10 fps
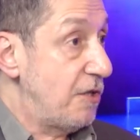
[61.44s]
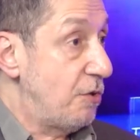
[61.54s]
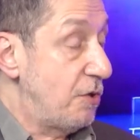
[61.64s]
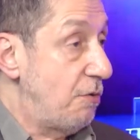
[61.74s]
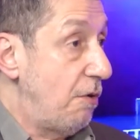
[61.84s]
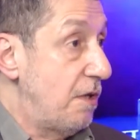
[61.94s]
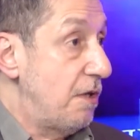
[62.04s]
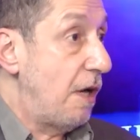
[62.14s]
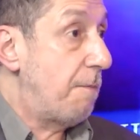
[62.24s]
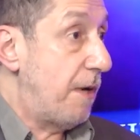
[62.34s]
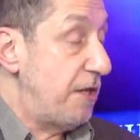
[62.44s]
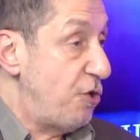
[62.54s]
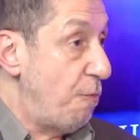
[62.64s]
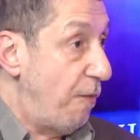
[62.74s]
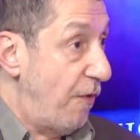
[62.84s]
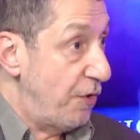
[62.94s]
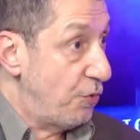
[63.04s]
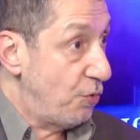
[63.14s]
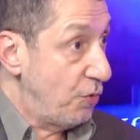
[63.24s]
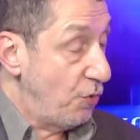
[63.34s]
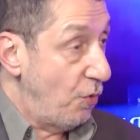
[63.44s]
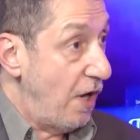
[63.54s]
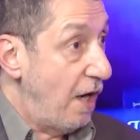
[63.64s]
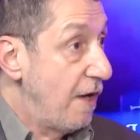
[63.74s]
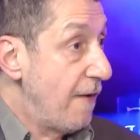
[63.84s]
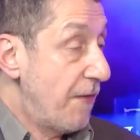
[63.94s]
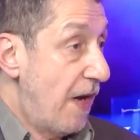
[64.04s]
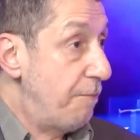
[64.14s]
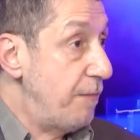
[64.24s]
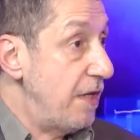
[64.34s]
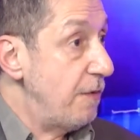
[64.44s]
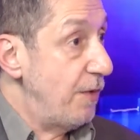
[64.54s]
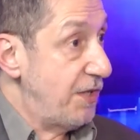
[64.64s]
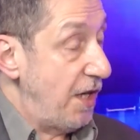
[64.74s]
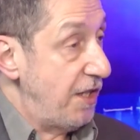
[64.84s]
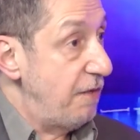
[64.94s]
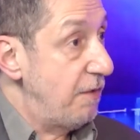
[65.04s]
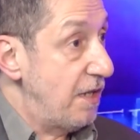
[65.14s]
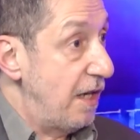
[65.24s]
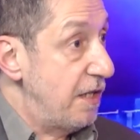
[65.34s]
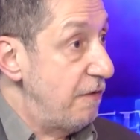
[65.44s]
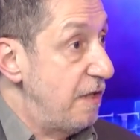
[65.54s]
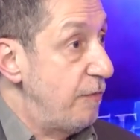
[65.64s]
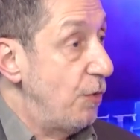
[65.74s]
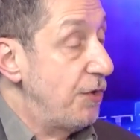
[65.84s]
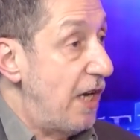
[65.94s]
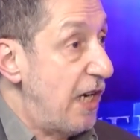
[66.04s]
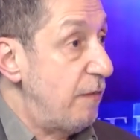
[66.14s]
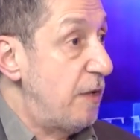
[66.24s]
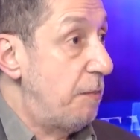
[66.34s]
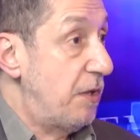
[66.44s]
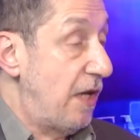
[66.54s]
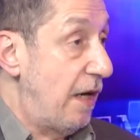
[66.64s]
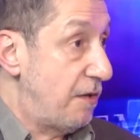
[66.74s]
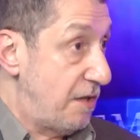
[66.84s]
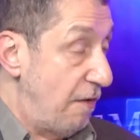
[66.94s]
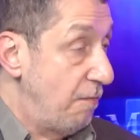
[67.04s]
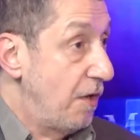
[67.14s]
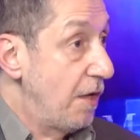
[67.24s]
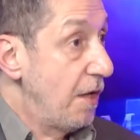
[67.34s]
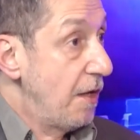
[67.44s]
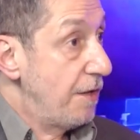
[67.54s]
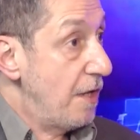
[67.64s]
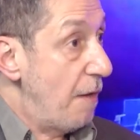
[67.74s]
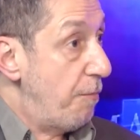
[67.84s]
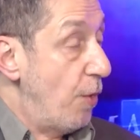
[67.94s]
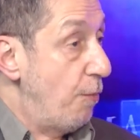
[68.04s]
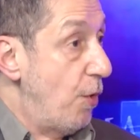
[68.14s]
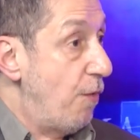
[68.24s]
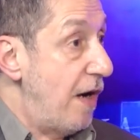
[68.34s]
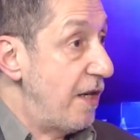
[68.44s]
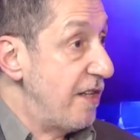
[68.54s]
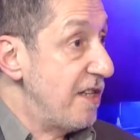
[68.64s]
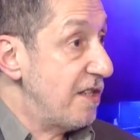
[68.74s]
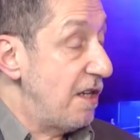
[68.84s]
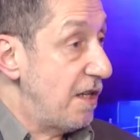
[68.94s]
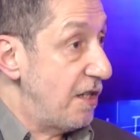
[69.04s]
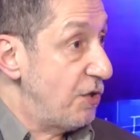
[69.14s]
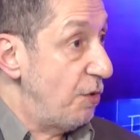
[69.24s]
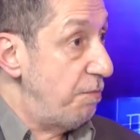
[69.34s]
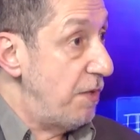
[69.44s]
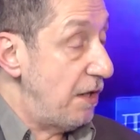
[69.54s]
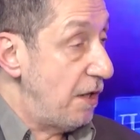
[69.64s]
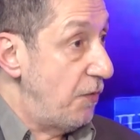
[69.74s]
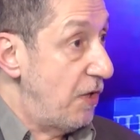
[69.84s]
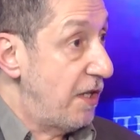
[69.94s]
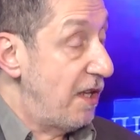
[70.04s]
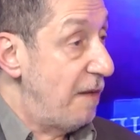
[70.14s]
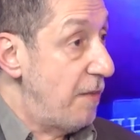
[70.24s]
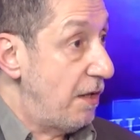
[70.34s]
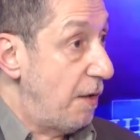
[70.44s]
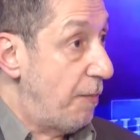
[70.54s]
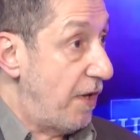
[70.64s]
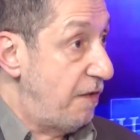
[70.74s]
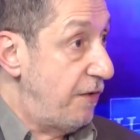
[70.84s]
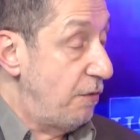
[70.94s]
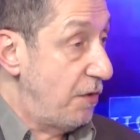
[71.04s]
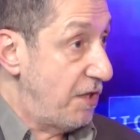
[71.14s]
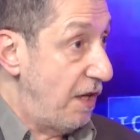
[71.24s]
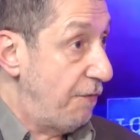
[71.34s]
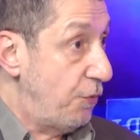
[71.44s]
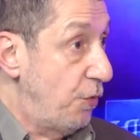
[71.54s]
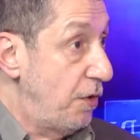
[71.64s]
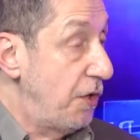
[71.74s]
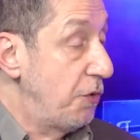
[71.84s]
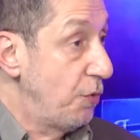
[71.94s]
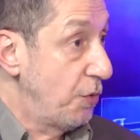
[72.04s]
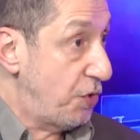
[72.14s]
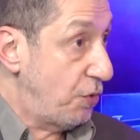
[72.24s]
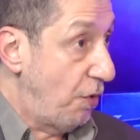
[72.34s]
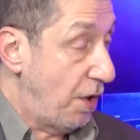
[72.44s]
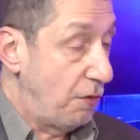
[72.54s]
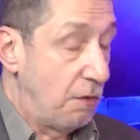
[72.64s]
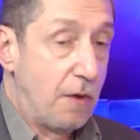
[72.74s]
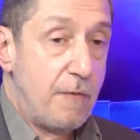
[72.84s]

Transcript: что стороны так прощупывают друг друга, обмениваются какими-то огневыми ударами и пытаются там на, по, буквально на несколько сот метров или километр продвинуться в ту или иную сторону.